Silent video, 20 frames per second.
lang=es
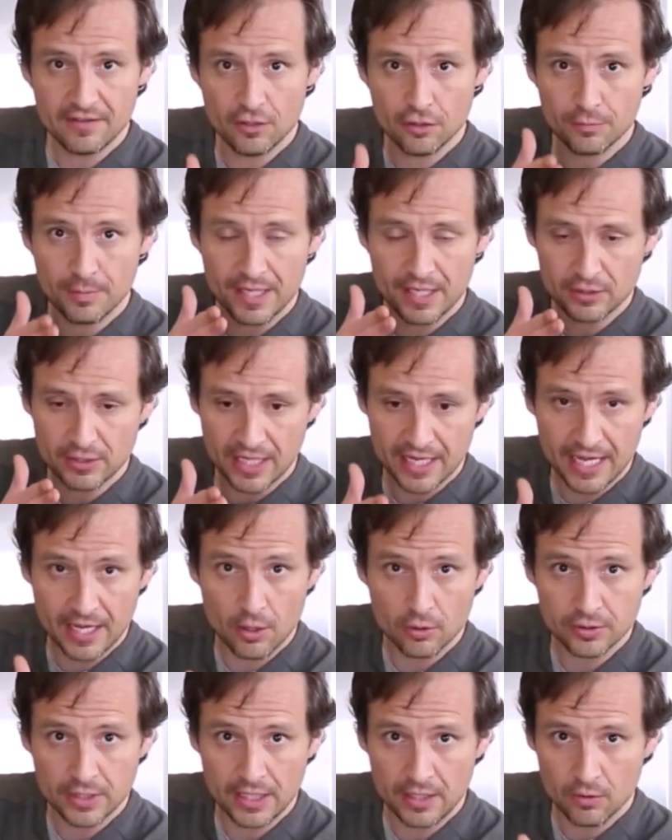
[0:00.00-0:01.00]
de los
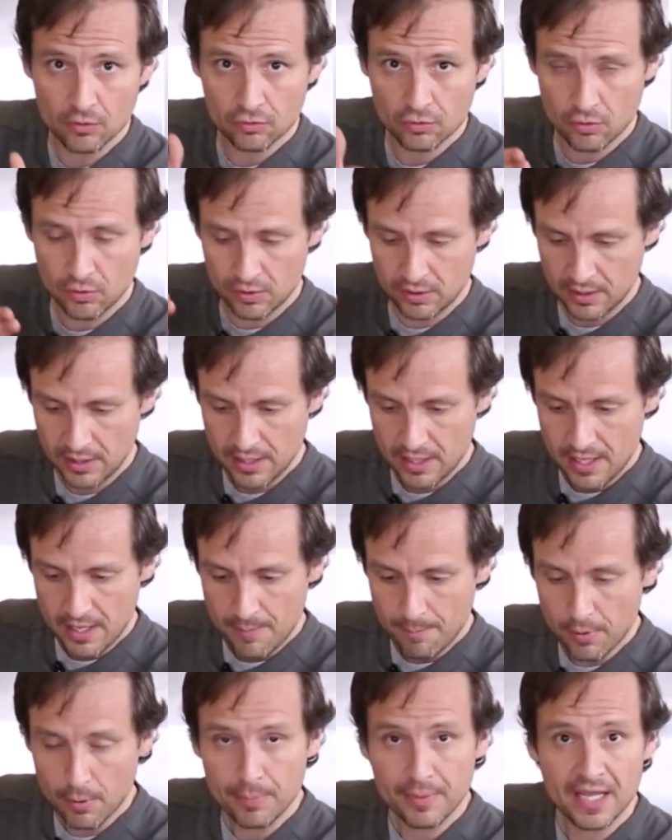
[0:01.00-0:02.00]
betacarotenos con
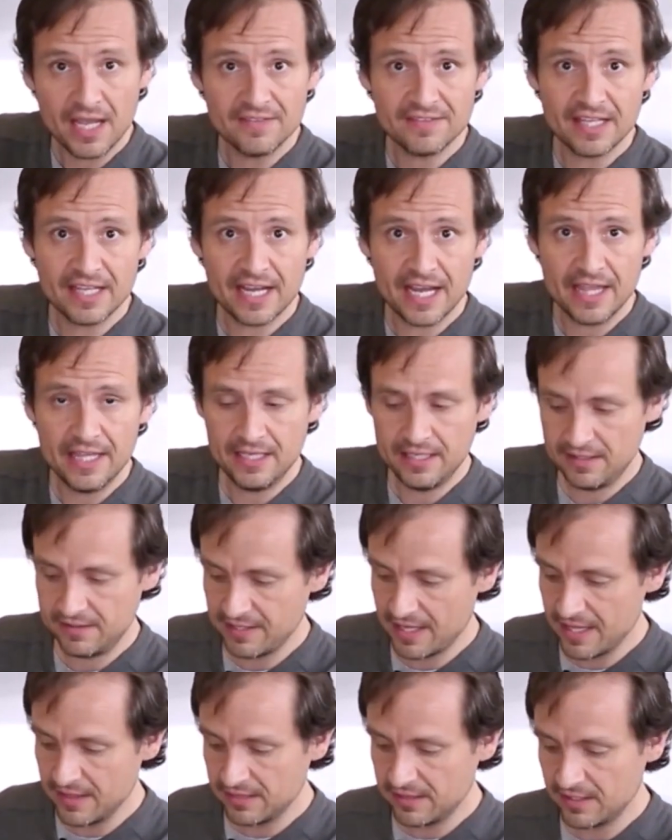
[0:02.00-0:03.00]
propiedades
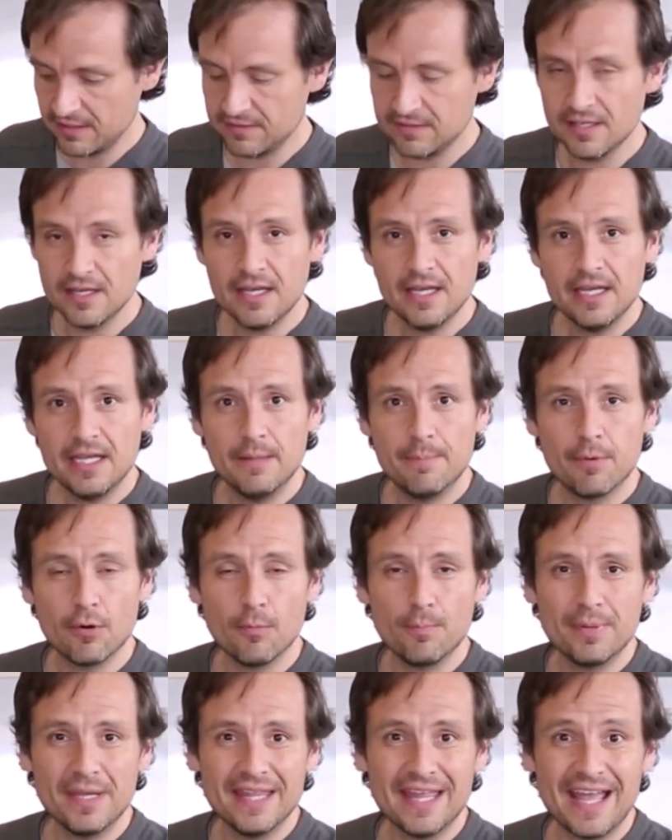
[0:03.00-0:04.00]
alcalinizantes y
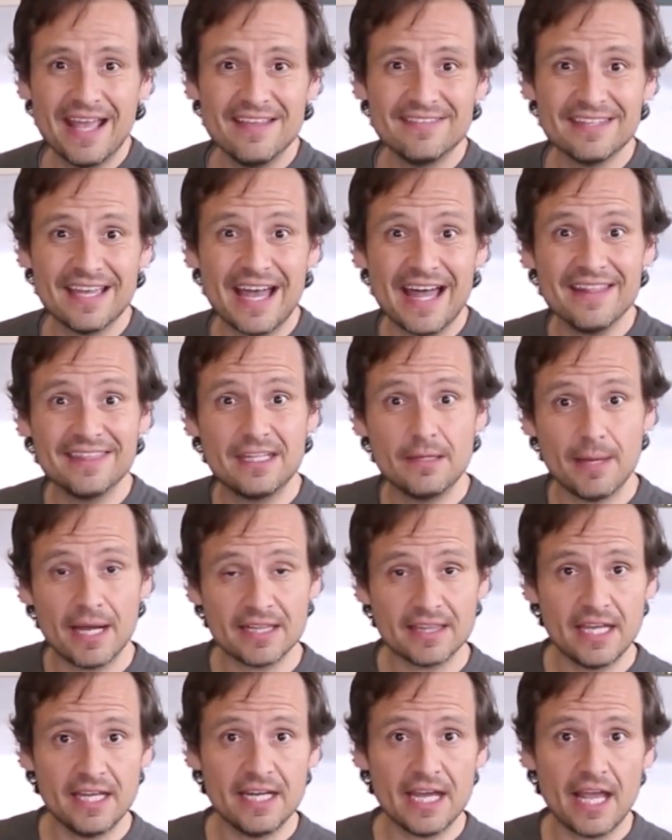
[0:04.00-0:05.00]
propiedades
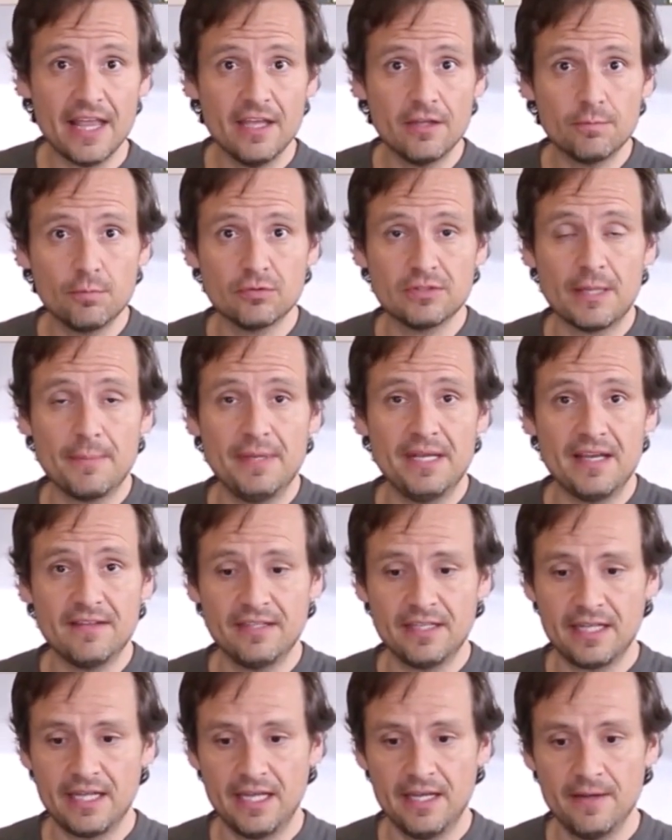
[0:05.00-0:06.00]
antibacteriales, pues también
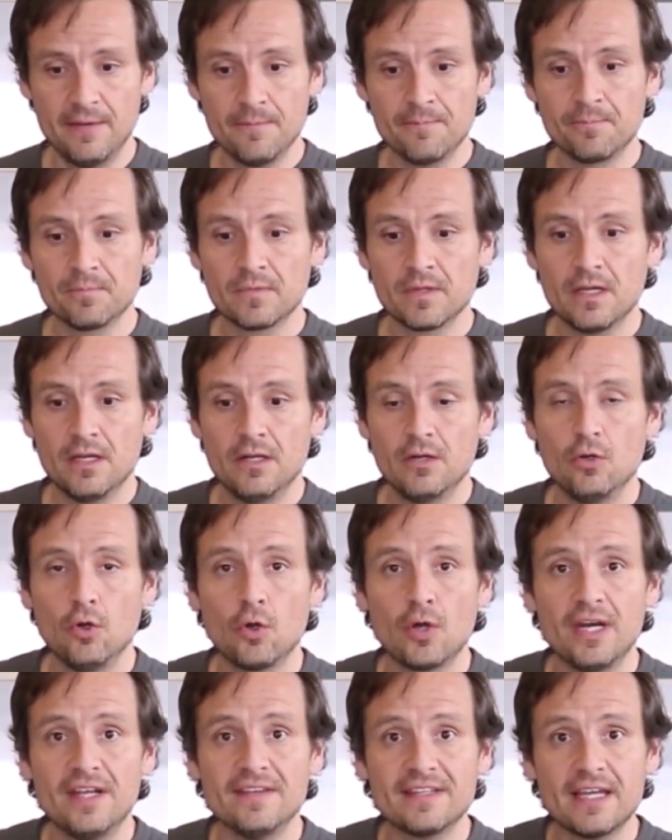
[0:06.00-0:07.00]
hace que
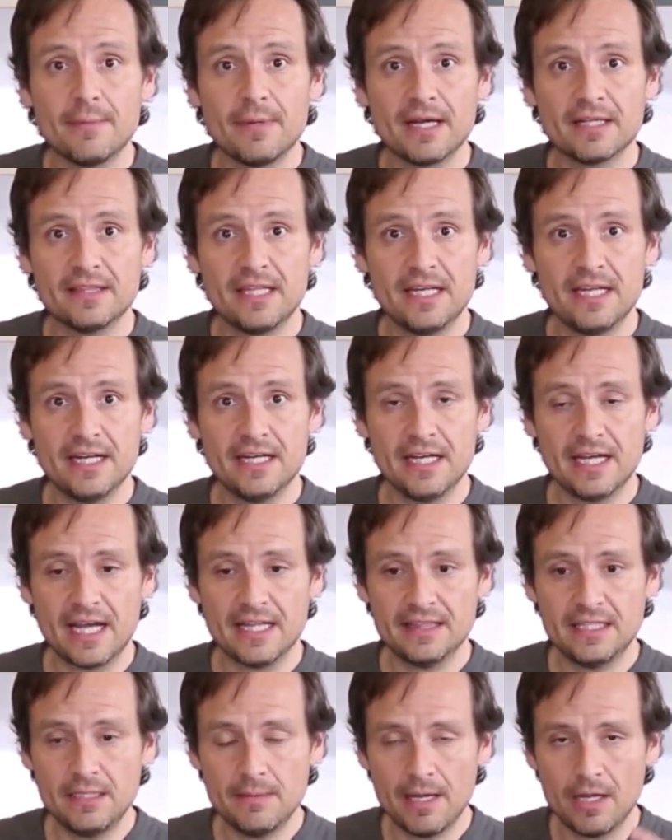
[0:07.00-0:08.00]
no crezca bacteria
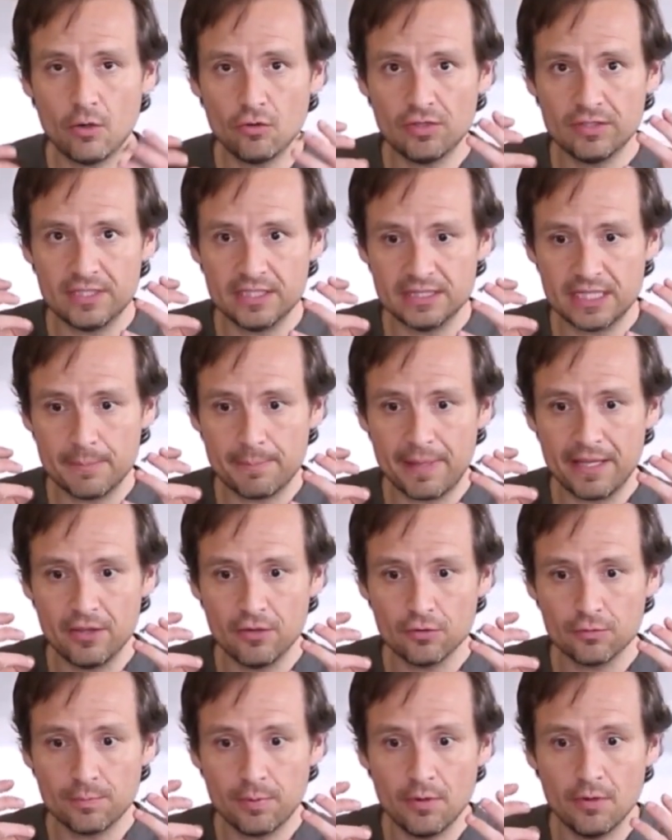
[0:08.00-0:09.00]
negativa, no se te tapan
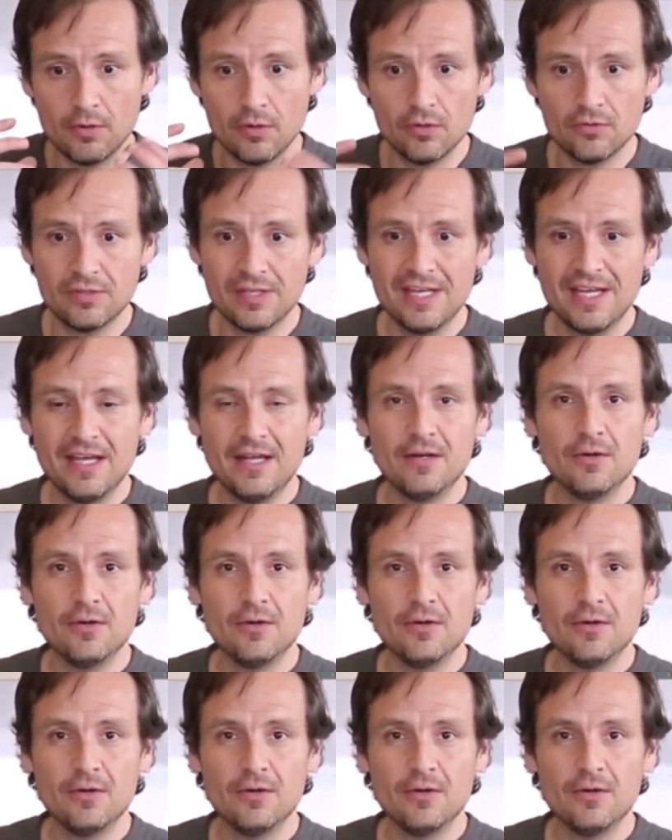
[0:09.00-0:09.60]
los poros,